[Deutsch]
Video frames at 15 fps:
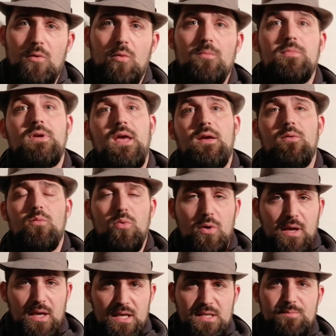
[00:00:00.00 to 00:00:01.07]
um gegen
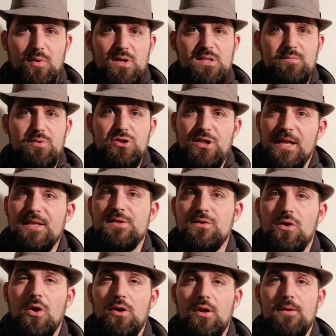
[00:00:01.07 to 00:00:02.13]
Wookie Esports bestehen
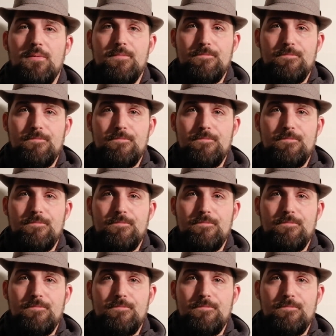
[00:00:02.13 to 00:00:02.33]
zu können?